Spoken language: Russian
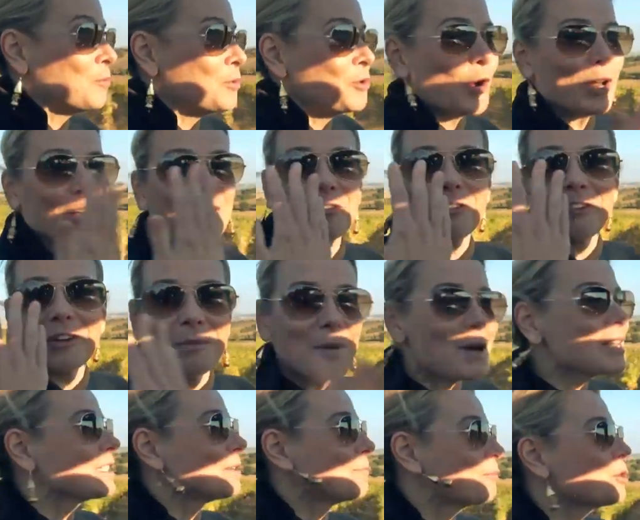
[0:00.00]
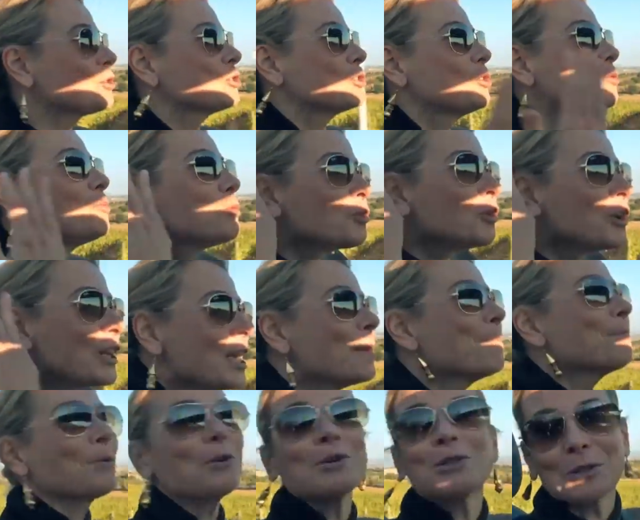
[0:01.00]
люблю оливковое масло, просто люблю
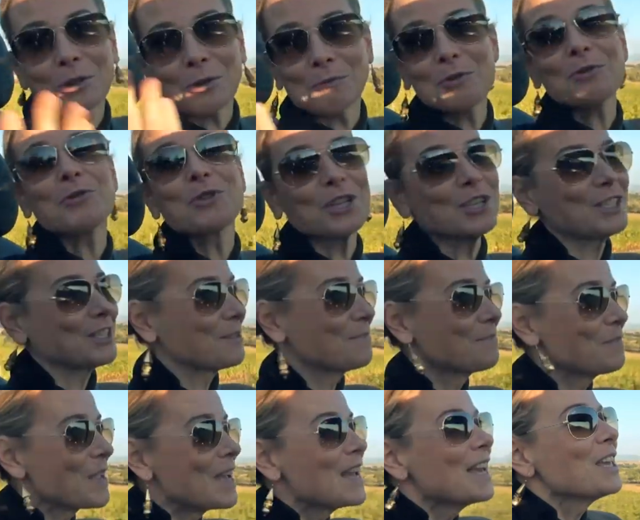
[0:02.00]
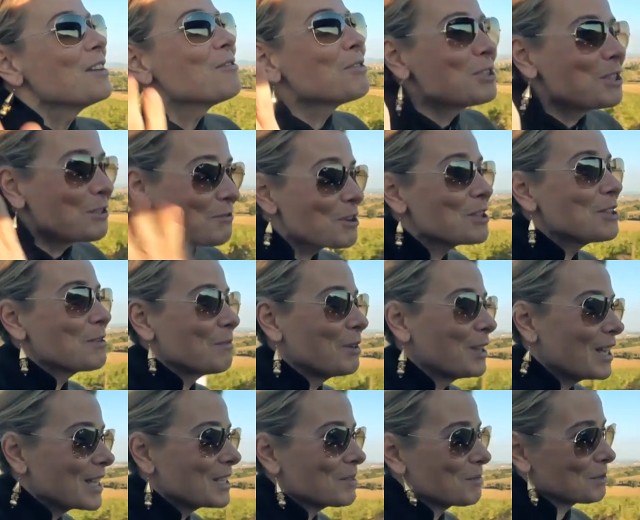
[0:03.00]
хлеб, просто люблю жизнь. И вот сегодня мы
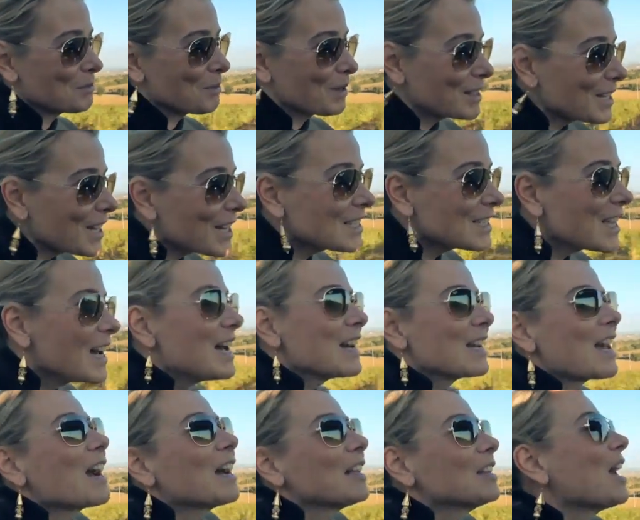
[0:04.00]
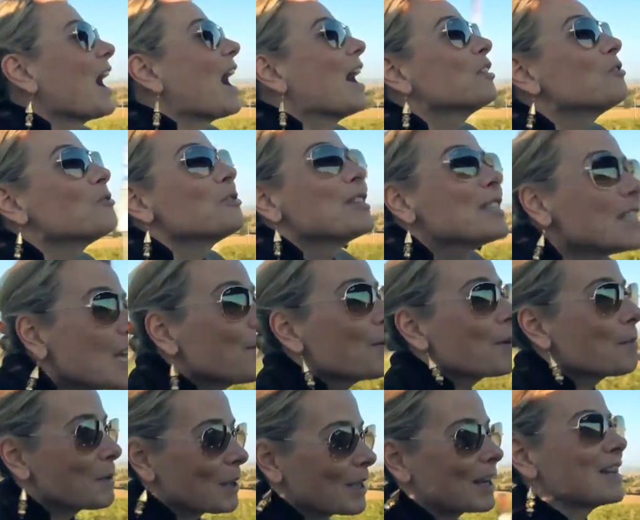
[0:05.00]
едем смотреть, как это одно из
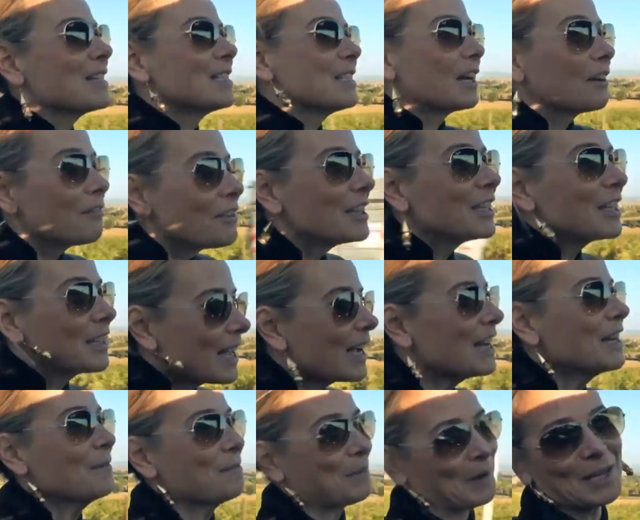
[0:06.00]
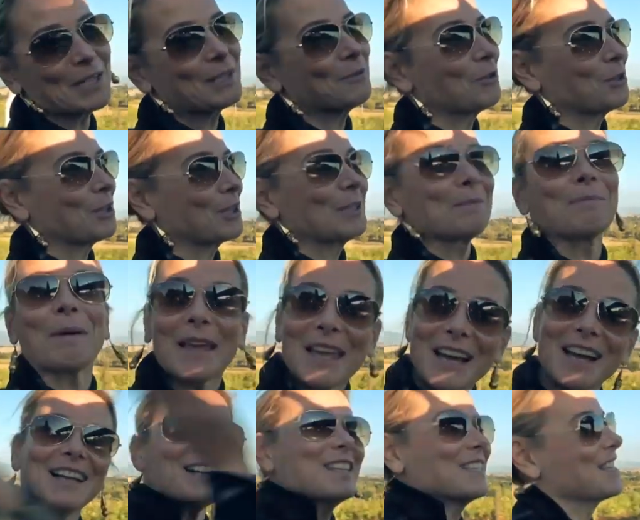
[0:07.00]
самых прекрасных вин Италии производится.
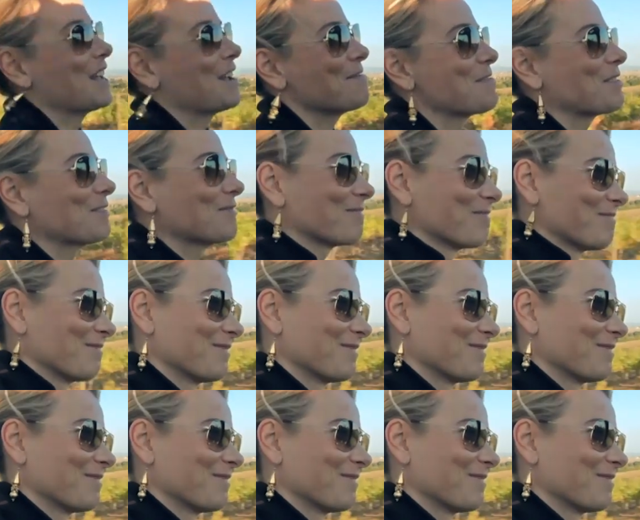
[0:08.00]
Поехали с нами.